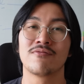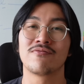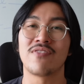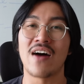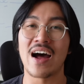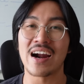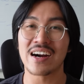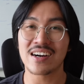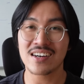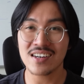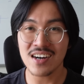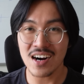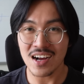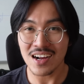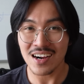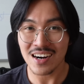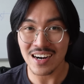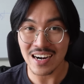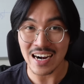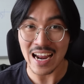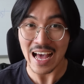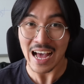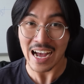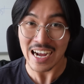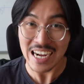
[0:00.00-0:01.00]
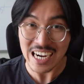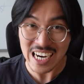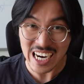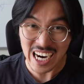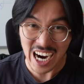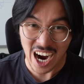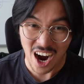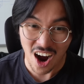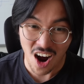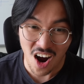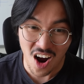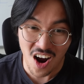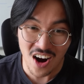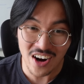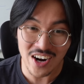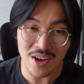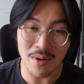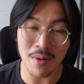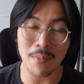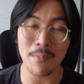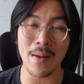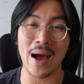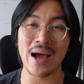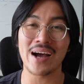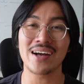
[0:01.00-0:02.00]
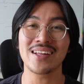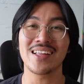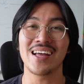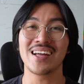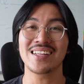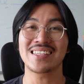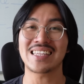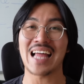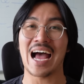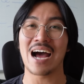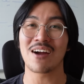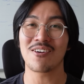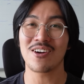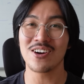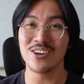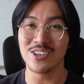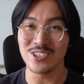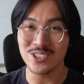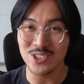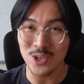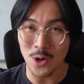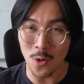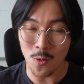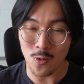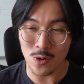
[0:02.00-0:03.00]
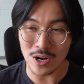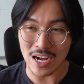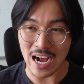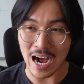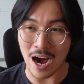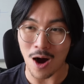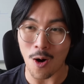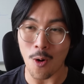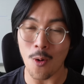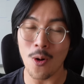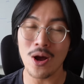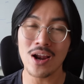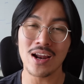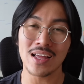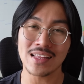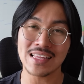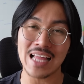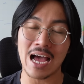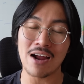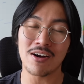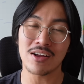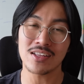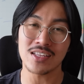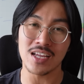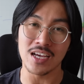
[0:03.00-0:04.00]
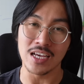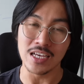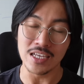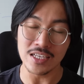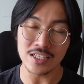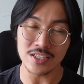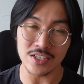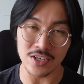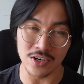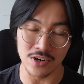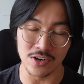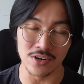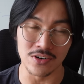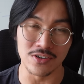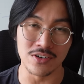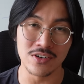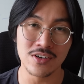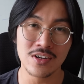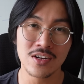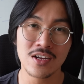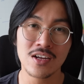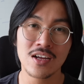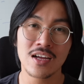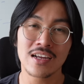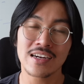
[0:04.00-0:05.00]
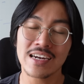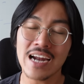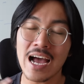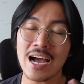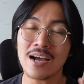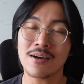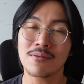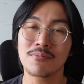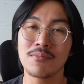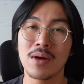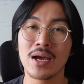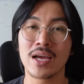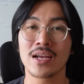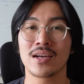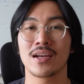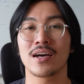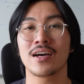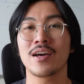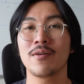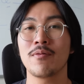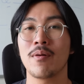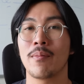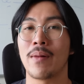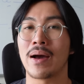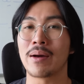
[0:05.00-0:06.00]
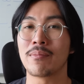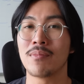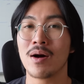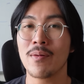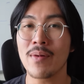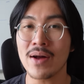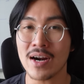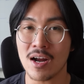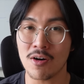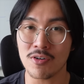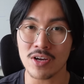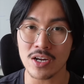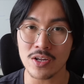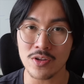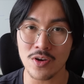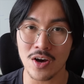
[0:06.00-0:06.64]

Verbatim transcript: và rất là khó để mà bạn có thể tạo ra được nhu cầu hay là tạo ra thị trường, đặc biệt là khi mà bạn mới bắt đầu kinh